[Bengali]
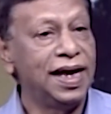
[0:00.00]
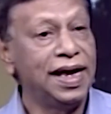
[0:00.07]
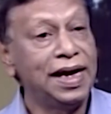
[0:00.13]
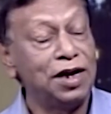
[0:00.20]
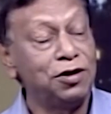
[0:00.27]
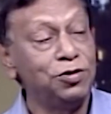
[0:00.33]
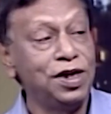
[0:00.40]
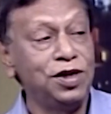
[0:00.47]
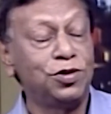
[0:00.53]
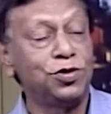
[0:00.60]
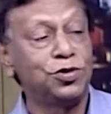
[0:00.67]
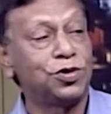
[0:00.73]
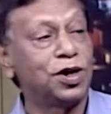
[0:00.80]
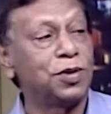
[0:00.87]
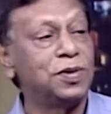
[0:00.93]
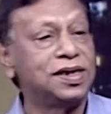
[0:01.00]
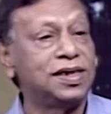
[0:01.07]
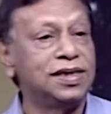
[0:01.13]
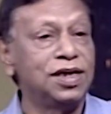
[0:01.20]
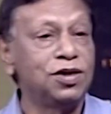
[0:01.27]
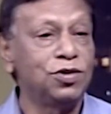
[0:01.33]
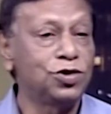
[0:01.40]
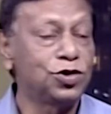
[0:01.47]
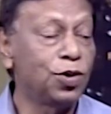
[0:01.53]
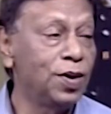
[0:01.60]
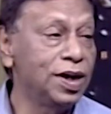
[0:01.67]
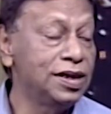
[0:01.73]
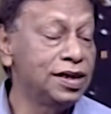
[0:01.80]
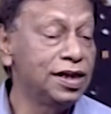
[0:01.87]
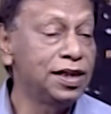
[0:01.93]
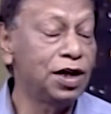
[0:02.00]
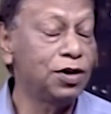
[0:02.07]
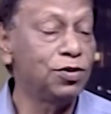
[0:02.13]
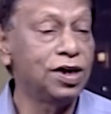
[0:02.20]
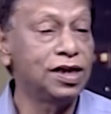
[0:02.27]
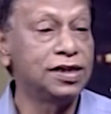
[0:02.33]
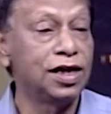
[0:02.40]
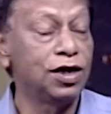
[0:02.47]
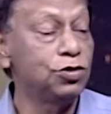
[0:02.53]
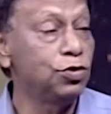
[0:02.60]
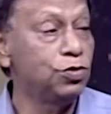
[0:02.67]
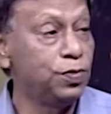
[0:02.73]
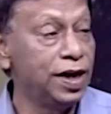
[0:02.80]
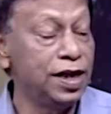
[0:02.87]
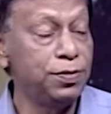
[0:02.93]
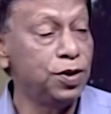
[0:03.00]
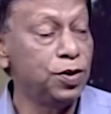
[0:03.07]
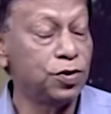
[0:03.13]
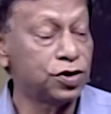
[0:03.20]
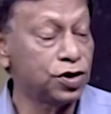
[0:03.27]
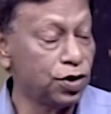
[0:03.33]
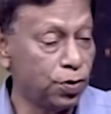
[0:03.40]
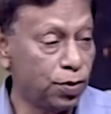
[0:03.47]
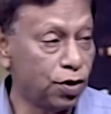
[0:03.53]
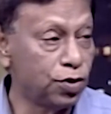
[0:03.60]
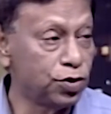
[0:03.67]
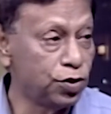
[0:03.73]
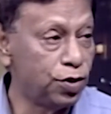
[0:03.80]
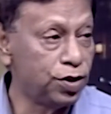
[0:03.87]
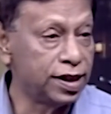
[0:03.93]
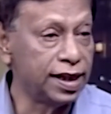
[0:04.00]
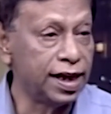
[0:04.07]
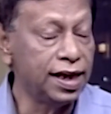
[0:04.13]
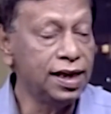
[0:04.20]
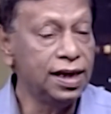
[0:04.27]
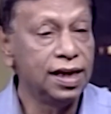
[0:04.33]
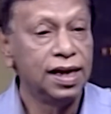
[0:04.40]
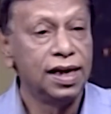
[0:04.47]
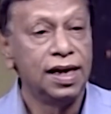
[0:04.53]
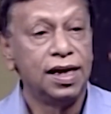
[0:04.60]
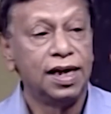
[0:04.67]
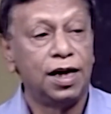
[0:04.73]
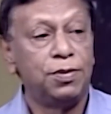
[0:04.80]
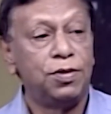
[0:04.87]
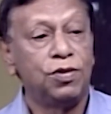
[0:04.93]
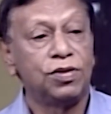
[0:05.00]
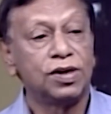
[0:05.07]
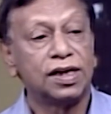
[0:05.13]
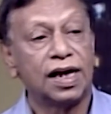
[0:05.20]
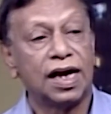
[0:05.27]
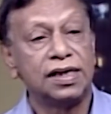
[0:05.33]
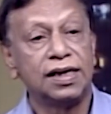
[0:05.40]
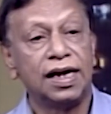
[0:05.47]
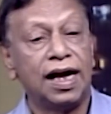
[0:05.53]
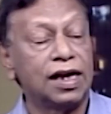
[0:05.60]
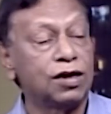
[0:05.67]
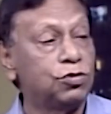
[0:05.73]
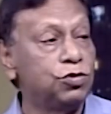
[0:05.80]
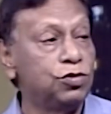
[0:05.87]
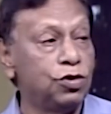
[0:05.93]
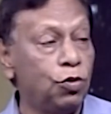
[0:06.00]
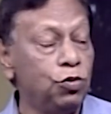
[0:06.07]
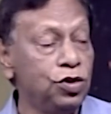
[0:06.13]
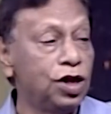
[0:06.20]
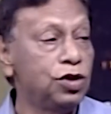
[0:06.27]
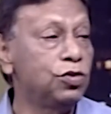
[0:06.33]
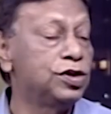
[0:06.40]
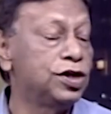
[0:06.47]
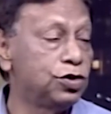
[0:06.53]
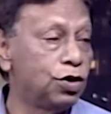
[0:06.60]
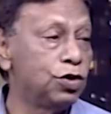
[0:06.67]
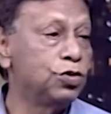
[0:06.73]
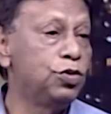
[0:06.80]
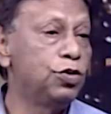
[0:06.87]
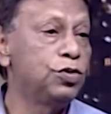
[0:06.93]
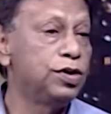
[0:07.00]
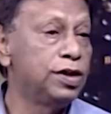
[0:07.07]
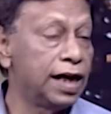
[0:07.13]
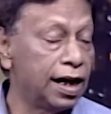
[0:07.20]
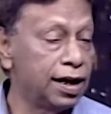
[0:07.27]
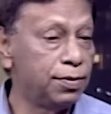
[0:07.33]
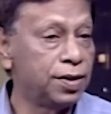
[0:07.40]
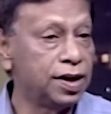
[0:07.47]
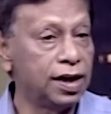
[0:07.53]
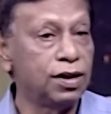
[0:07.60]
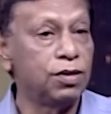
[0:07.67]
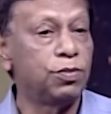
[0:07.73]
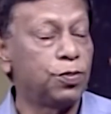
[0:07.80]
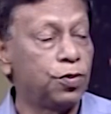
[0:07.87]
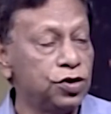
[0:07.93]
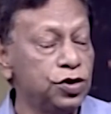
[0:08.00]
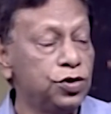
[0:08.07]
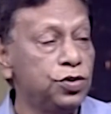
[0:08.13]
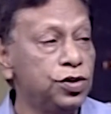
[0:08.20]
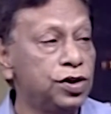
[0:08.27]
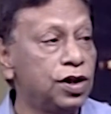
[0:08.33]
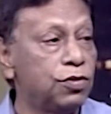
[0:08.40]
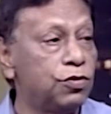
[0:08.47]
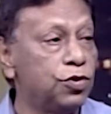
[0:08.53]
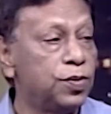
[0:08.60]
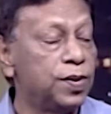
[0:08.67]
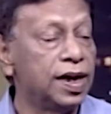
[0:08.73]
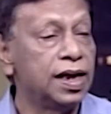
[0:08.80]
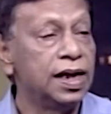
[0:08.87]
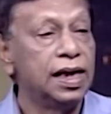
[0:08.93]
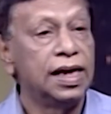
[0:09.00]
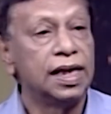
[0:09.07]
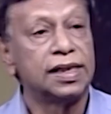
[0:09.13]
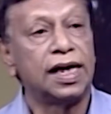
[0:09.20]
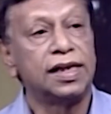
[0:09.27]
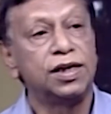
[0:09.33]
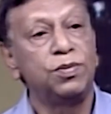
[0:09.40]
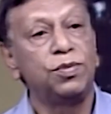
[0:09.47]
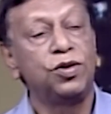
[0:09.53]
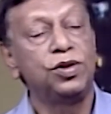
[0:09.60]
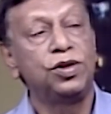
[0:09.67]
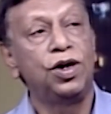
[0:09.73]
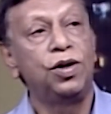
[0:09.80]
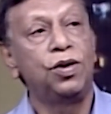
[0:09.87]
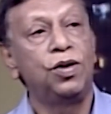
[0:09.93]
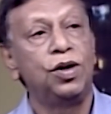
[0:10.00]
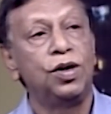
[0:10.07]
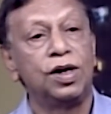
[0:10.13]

এই কারণেই দ্বন্দ্বটা বেশি যেন সবাই চিন্তা করে যেহেতু বিএনপির মতো একটা বড় দল নেই এবং কাজে আর কোন অন্যান্য যে দলগুলো মানে প্রতিদ্বন্দ্বিতা করবে তাদের মধ্যেও